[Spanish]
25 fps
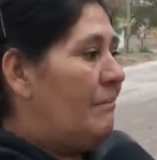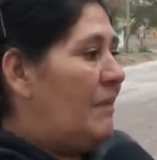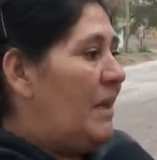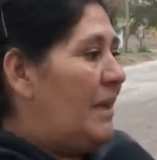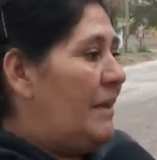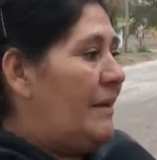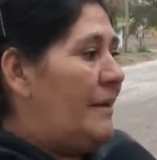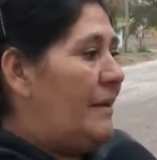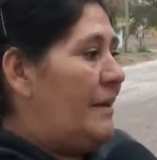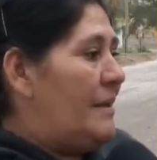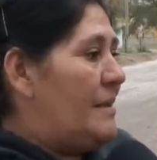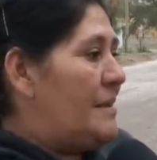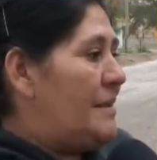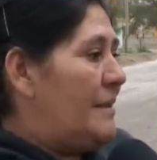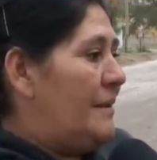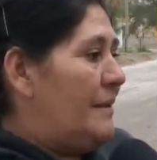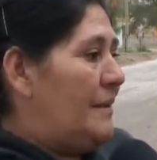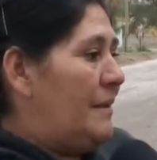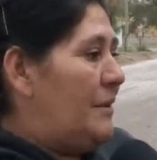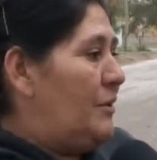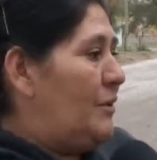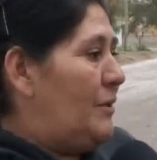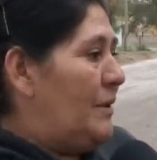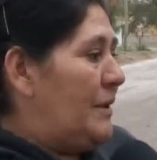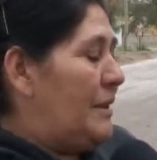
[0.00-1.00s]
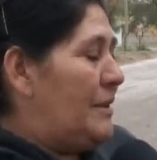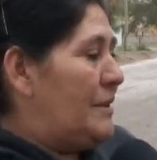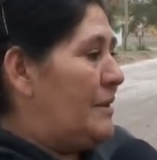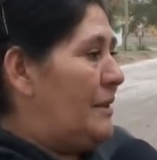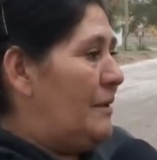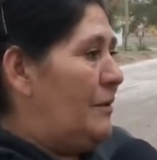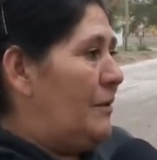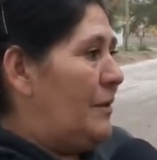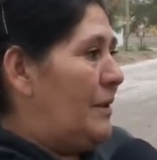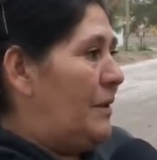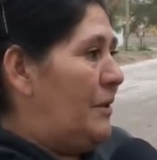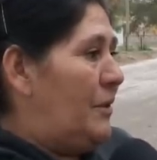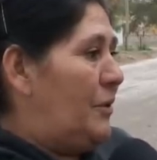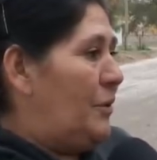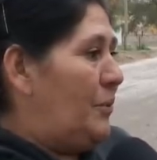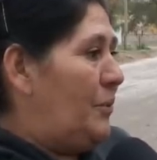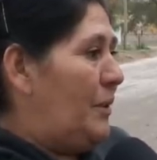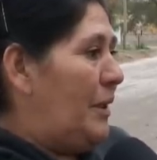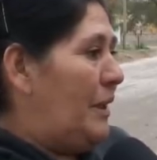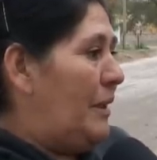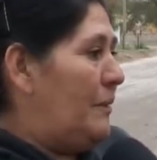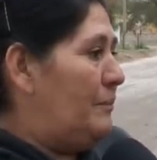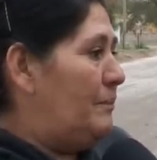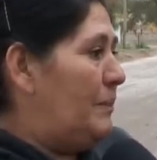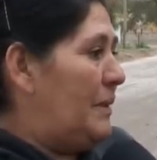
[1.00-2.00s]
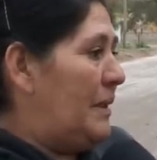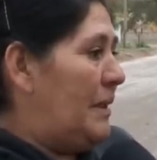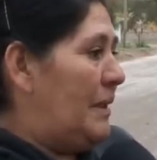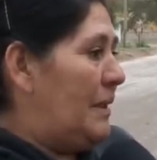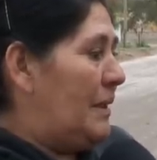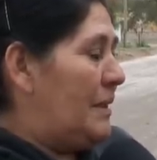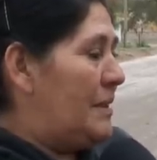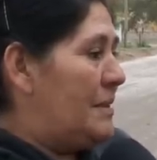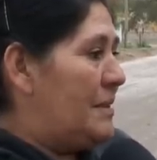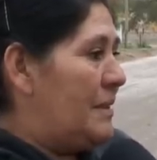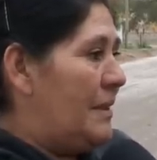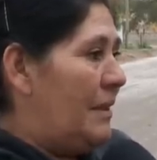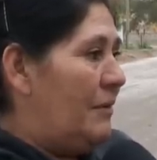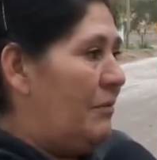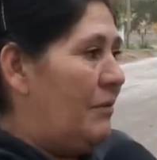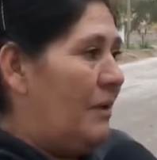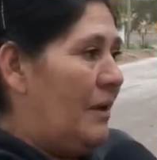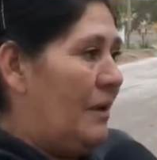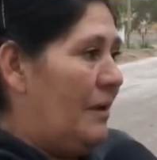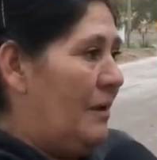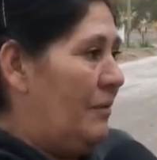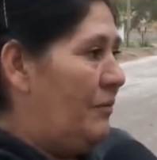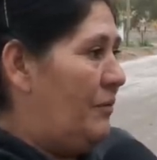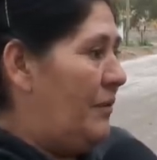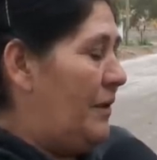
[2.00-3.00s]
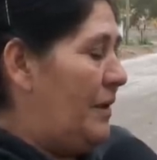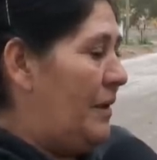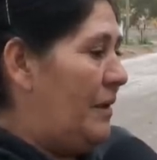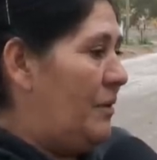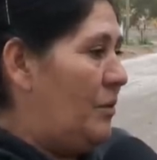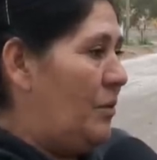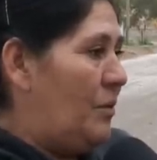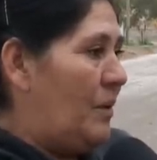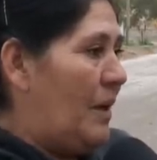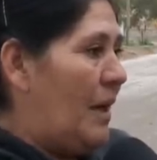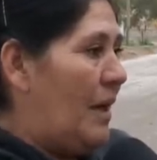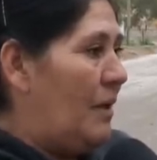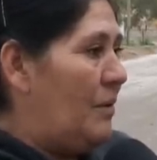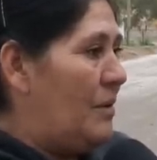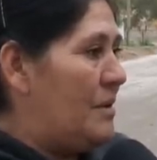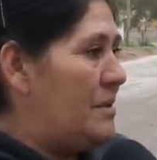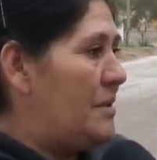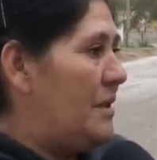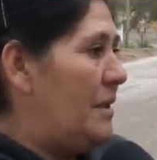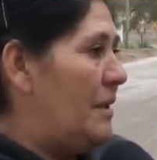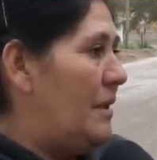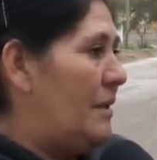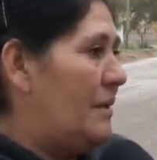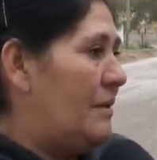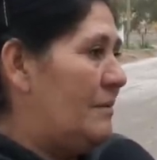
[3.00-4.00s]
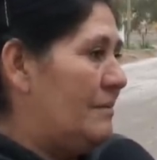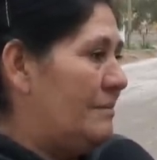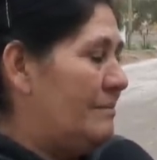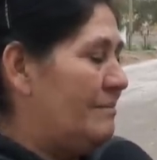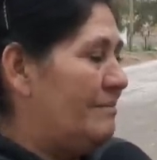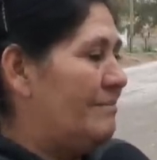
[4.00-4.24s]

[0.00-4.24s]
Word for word: bien en el sentido de que se lo crió bien, para que sea, fuera educado así